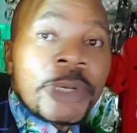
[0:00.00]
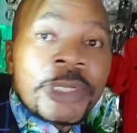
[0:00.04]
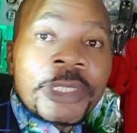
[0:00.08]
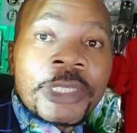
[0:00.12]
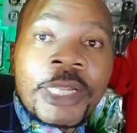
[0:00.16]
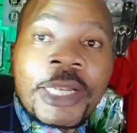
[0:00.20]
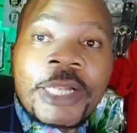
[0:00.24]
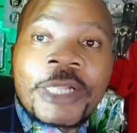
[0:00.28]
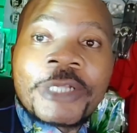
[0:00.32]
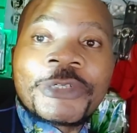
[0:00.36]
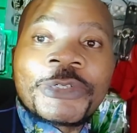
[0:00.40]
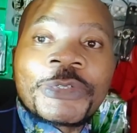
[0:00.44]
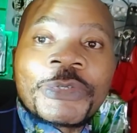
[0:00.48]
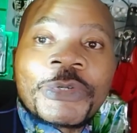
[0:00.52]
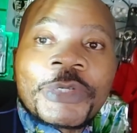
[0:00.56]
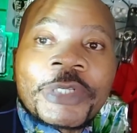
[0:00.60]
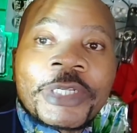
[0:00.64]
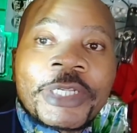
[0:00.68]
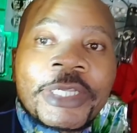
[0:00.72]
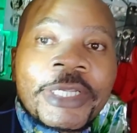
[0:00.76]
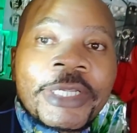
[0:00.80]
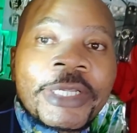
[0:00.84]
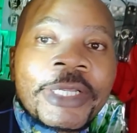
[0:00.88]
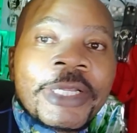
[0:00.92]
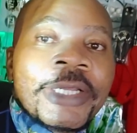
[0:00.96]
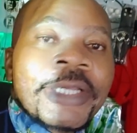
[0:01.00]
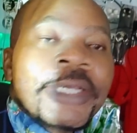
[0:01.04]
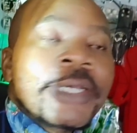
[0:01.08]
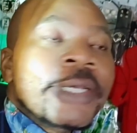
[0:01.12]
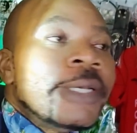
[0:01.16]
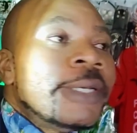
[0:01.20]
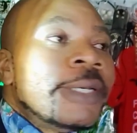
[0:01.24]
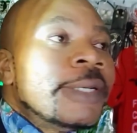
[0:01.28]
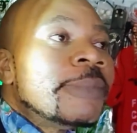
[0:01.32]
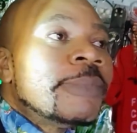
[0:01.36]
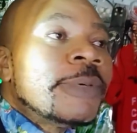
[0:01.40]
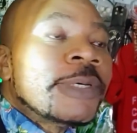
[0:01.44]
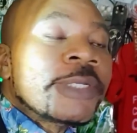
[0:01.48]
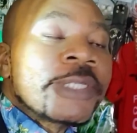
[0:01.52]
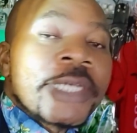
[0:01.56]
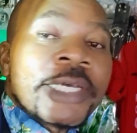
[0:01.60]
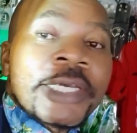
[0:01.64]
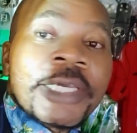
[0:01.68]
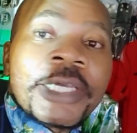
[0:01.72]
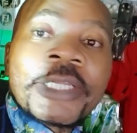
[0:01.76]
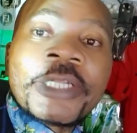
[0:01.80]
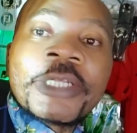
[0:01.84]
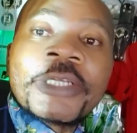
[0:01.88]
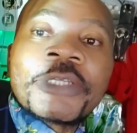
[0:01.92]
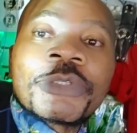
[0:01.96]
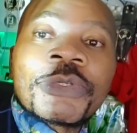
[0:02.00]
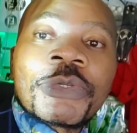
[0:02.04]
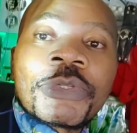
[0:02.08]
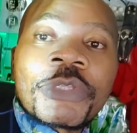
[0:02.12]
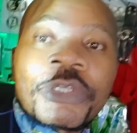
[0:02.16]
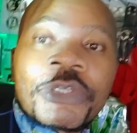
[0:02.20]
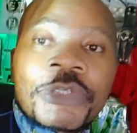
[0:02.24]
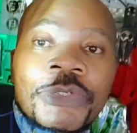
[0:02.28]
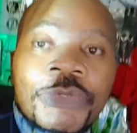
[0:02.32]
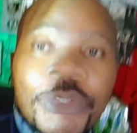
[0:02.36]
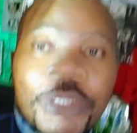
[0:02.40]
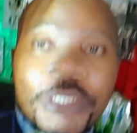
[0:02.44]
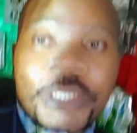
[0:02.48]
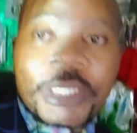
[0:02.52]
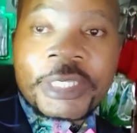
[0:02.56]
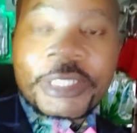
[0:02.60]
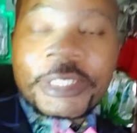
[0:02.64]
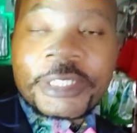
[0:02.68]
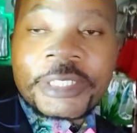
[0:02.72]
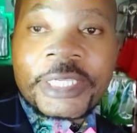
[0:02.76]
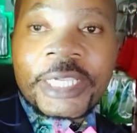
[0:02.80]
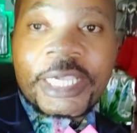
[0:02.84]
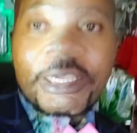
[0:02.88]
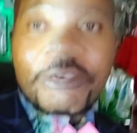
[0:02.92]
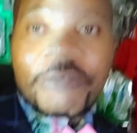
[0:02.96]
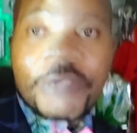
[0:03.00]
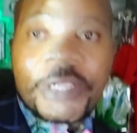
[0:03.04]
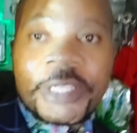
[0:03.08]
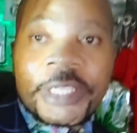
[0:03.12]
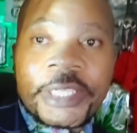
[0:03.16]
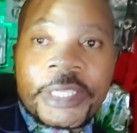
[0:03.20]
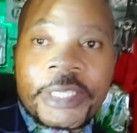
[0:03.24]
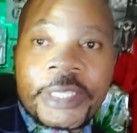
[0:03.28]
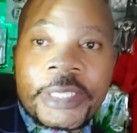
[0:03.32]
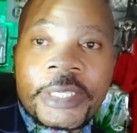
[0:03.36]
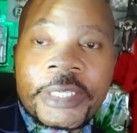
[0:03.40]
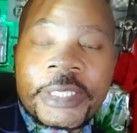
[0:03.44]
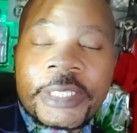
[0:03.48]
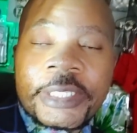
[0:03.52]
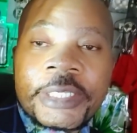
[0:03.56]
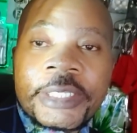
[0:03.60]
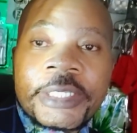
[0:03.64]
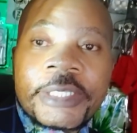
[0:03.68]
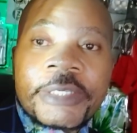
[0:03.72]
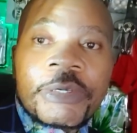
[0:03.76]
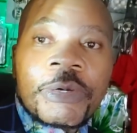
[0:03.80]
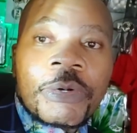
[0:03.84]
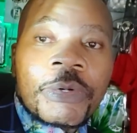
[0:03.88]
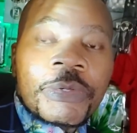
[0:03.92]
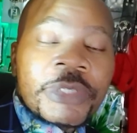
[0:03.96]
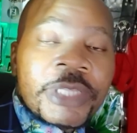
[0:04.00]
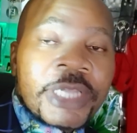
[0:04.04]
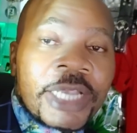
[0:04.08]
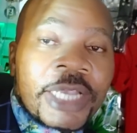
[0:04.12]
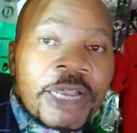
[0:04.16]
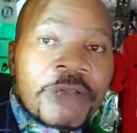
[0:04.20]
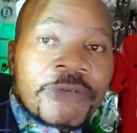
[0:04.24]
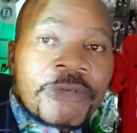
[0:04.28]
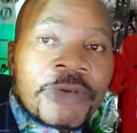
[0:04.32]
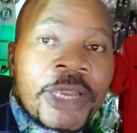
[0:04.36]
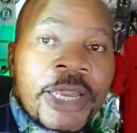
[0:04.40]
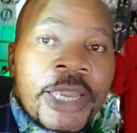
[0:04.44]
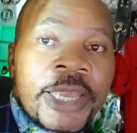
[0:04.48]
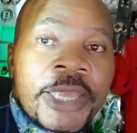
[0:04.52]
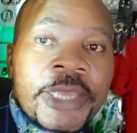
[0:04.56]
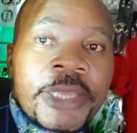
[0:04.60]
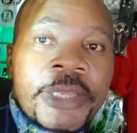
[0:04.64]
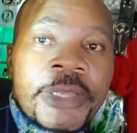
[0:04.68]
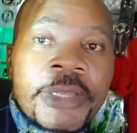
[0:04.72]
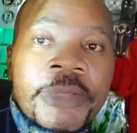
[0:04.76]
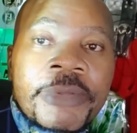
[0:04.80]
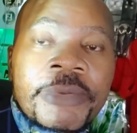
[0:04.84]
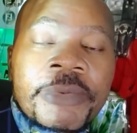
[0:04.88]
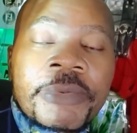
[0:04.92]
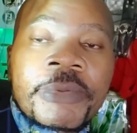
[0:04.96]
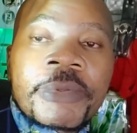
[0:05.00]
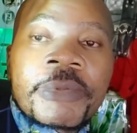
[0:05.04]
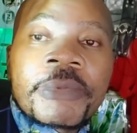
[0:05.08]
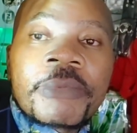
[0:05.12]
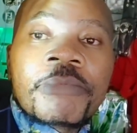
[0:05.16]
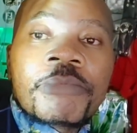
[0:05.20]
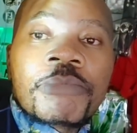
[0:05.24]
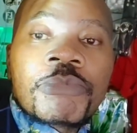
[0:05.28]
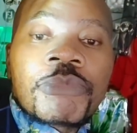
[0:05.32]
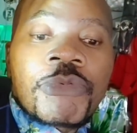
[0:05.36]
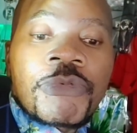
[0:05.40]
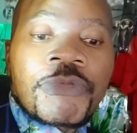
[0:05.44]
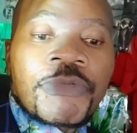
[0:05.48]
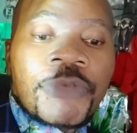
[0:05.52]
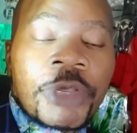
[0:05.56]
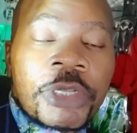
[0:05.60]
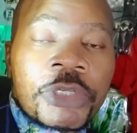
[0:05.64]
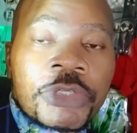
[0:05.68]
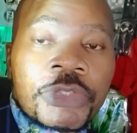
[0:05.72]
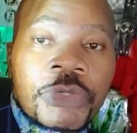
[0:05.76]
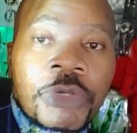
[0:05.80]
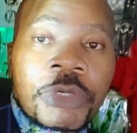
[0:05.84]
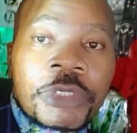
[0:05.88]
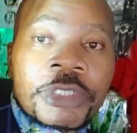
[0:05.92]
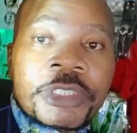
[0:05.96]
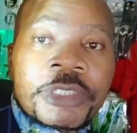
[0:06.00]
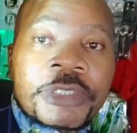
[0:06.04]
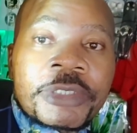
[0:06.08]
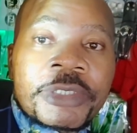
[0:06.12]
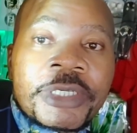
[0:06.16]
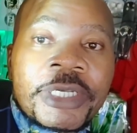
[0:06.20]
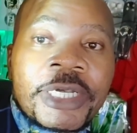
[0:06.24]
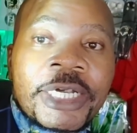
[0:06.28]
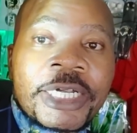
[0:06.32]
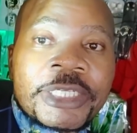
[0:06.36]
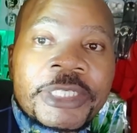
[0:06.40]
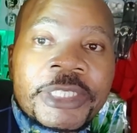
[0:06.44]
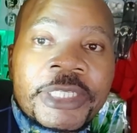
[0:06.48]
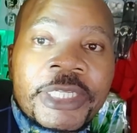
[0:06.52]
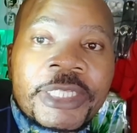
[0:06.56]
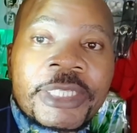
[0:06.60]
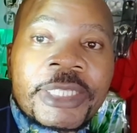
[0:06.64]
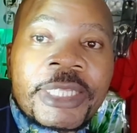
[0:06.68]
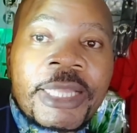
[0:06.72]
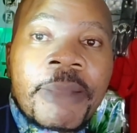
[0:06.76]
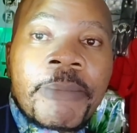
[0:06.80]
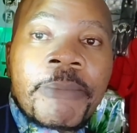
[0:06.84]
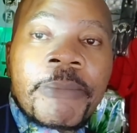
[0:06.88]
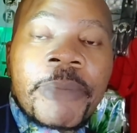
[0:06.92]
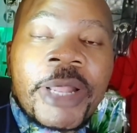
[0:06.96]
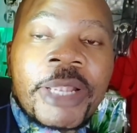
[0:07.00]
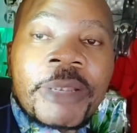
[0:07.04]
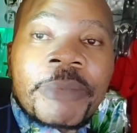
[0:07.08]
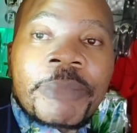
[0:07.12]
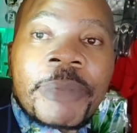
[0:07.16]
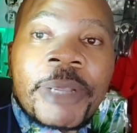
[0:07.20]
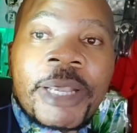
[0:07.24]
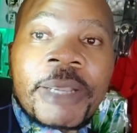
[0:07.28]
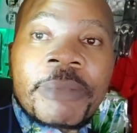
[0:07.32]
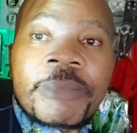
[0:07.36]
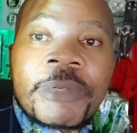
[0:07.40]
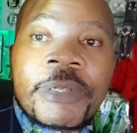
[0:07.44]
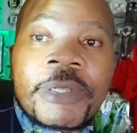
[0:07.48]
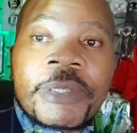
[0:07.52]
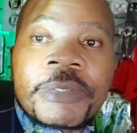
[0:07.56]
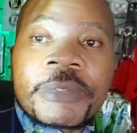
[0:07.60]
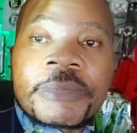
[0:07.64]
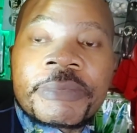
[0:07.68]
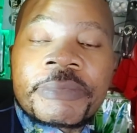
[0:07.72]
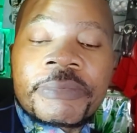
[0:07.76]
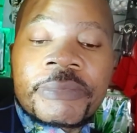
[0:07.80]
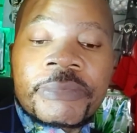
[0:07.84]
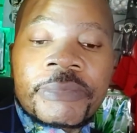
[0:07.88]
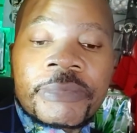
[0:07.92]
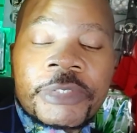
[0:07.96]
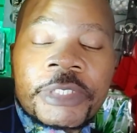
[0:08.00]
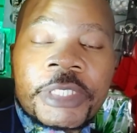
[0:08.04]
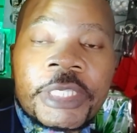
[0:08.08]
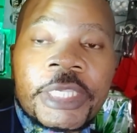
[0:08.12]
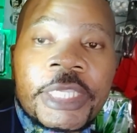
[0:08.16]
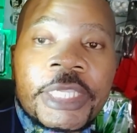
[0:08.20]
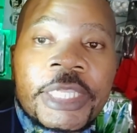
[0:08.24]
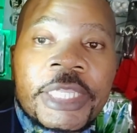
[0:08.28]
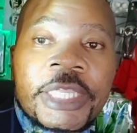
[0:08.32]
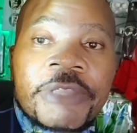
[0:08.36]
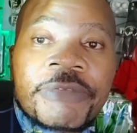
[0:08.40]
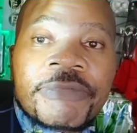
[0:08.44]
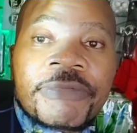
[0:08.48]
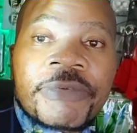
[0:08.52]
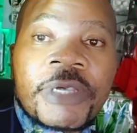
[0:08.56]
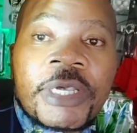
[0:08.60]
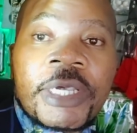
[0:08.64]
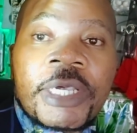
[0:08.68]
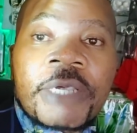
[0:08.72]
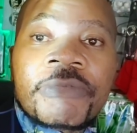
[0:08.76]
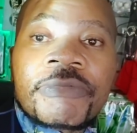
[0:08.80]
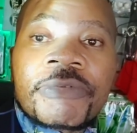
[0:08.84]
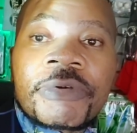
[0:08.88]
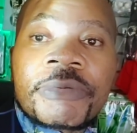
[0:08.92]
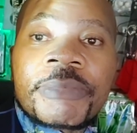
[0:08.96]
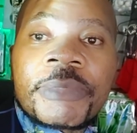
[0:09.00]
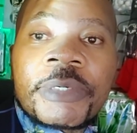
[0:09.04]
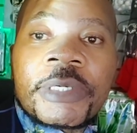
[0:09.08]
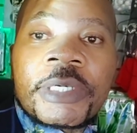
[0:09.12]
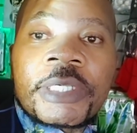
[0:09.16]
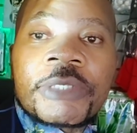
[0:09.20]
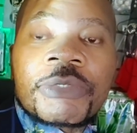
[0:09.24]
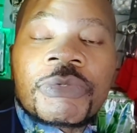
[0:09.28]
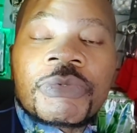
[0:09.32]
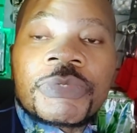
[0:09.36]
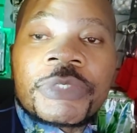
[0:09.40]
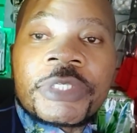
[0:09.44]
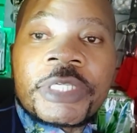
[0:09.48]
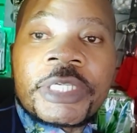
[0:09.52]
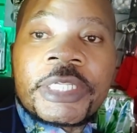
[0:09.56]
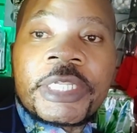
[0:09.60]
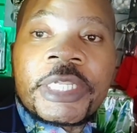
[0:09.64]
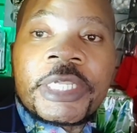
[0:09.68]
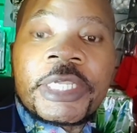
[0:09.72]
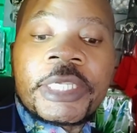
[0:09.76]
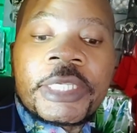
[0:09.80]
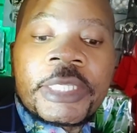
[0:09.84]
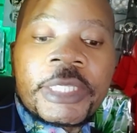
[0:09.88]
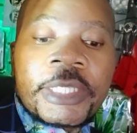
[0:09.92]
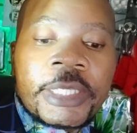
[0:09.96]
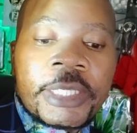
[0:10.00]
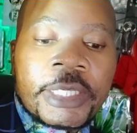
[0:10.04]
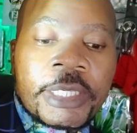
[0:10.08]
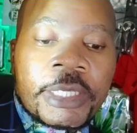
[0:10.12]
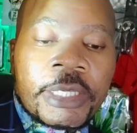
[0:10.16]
pendant la journée, pendant que les autres sont en train de travailler. On travaille pour faire sortir des résultats palpables et qui va vraiment nous aider